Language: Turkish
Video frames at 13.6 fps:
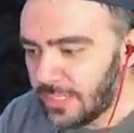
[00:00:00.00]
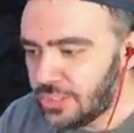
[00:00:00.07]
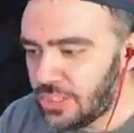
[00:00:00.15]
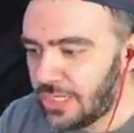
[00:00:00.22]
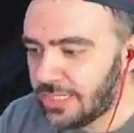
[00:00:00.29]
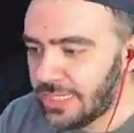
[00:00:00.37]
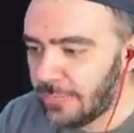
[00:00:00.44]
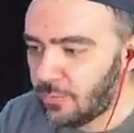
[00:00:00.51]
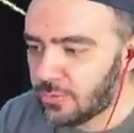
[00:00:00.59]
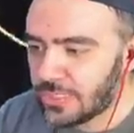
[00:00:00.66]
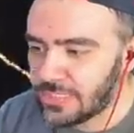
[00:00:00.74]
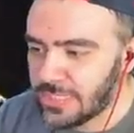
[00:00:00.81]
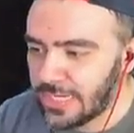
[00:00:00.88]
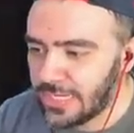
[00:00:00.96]
Şehrin tam
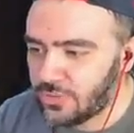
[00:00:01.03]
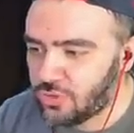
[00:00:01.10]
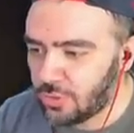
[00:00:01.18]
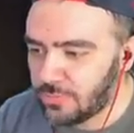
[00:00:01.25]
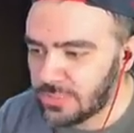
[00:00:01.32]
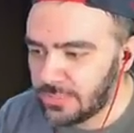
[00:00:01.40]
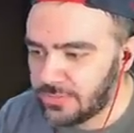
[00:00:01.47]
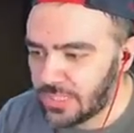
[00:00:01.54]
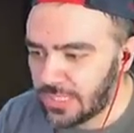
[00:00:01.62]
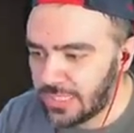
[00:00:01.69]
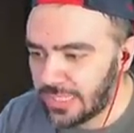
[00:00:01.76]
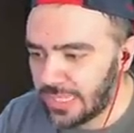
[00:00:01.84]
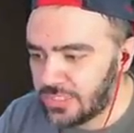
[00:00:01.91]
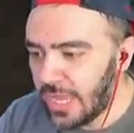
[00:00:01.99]
ortasına geçiyorum. Hızlı bir
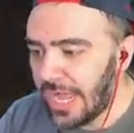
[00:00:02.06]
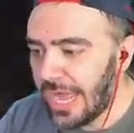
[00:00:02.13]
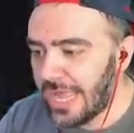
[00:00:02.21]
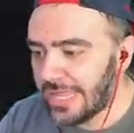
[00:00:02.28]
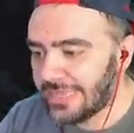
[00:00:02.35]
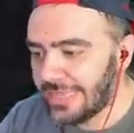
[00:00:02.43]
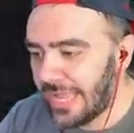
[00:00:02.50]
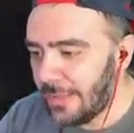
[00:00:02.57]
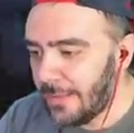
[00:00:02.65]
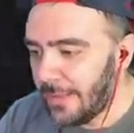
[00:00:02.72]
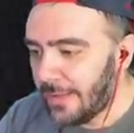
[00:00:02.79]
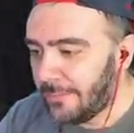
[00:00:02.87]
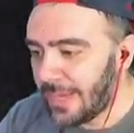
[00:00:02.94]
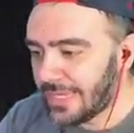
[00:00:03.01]
şekilde geç. Atla.
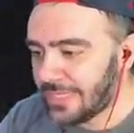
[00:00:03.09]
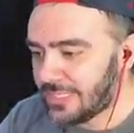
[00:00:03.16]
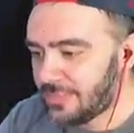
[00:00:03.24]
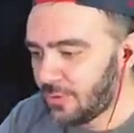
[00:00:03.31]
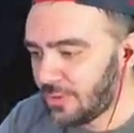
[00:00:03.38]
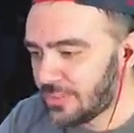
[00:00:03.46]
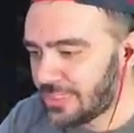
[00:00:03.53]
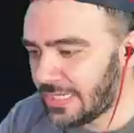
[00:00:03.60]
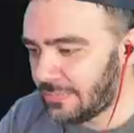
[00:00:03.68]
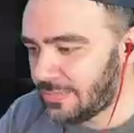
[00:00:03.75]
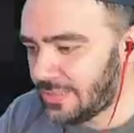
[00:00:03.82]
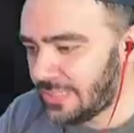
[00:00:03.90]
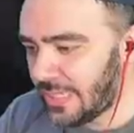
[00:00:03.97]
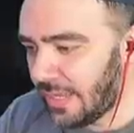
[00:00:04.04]
Bak şimdi
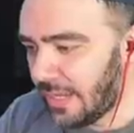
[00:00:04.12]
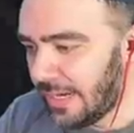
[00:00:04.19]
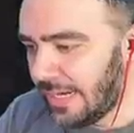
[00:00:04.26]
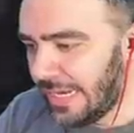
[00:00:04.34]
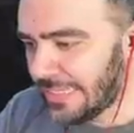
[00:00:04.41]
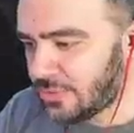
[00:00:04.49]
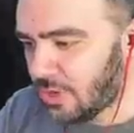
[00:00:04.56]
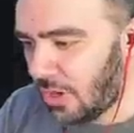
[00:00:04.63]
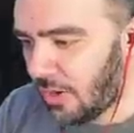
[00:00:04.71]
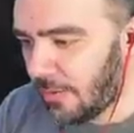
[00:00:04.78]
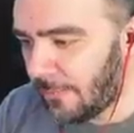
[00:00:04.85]
göstereceğim size. Let's go.